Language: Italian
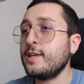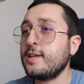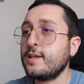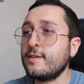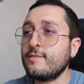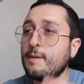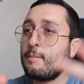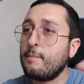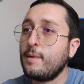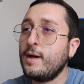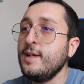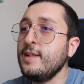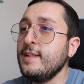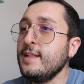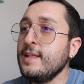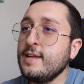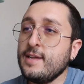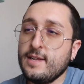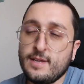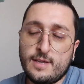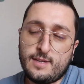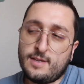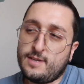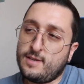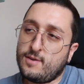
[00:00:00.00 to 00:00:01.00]
League, vabbè
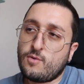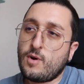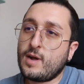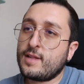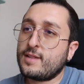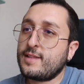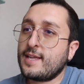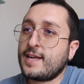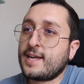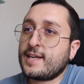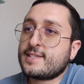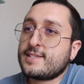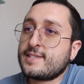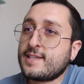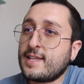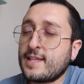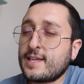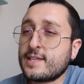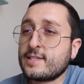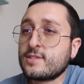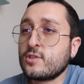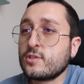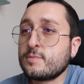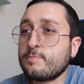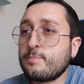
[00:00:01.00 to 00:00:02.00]
quante cazzate
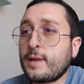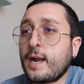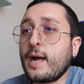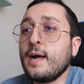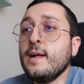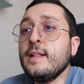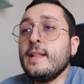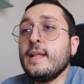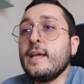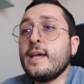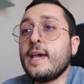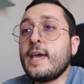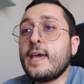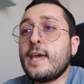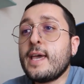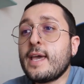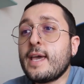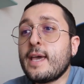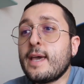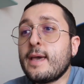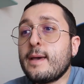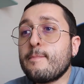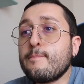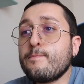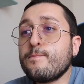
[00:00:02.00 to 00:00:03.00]
che sto sparando
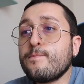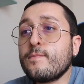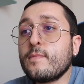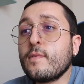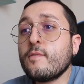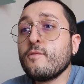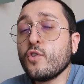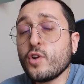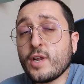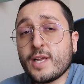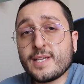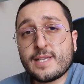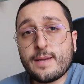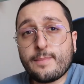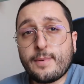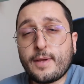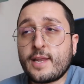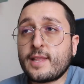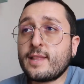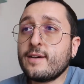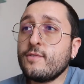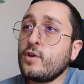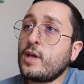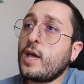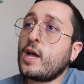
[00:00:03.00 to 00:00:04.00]
e, ehm, vorrei
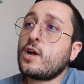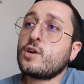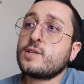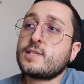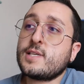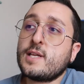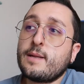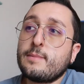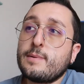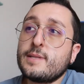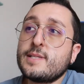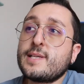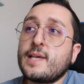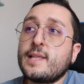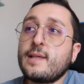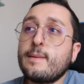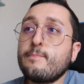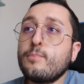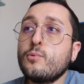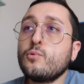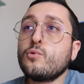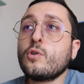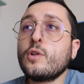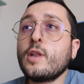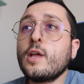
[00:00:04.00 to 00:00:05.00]
sapere da voi che cosa ne pensate
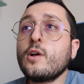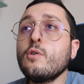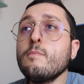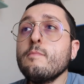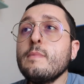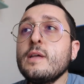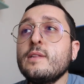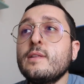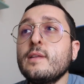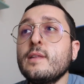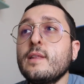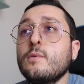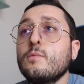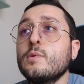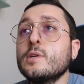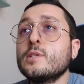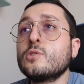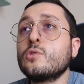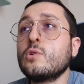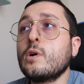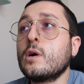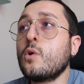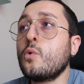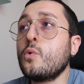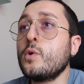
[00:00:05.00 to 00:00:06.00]
appunto nei commenti di
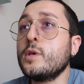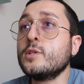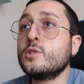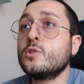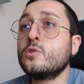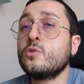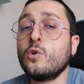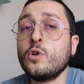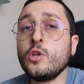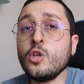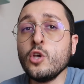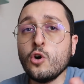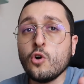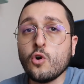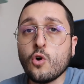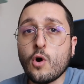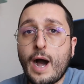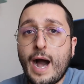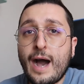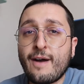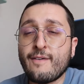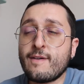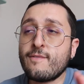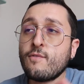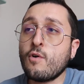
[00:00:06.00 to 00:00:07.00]
questo acquisto
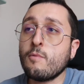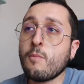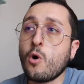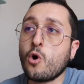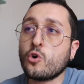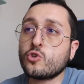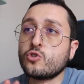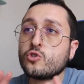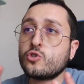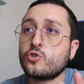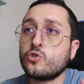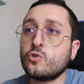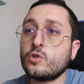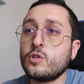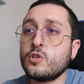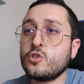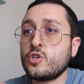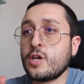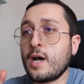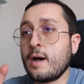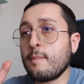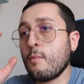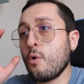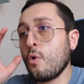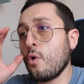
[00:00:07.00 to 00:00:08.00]
io avevo mosso
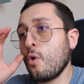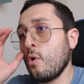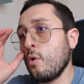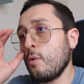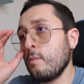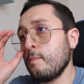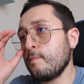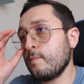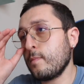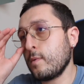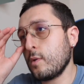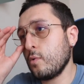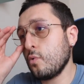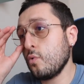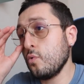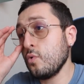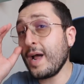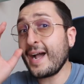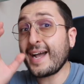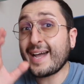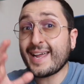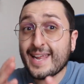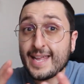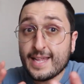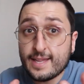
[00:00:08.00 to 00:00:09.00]
diciamo
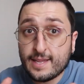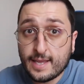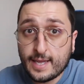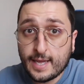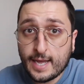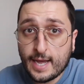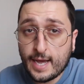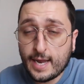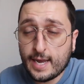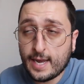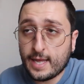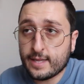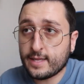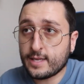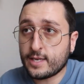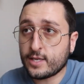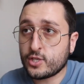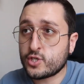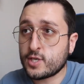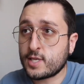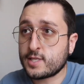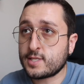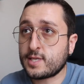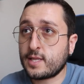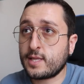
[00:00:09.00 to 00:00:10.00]
una critica alla
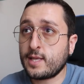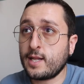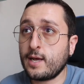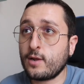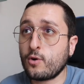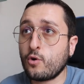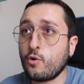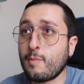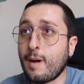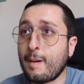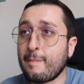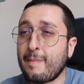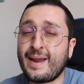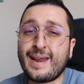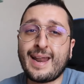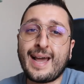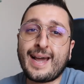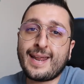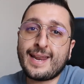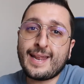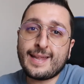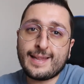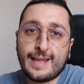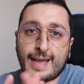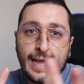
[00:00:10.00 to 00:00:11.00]
dirigenza della Roma ma una
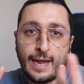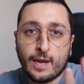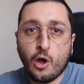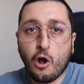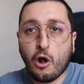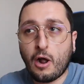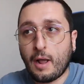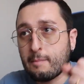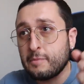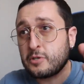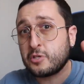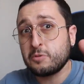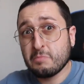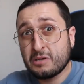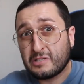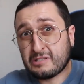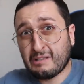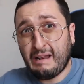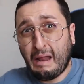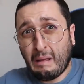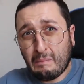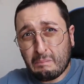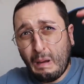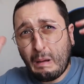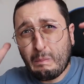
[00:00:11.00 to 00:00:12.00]
critica no che mi sono
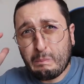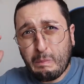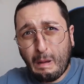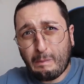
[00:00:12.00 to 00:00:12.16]
messo là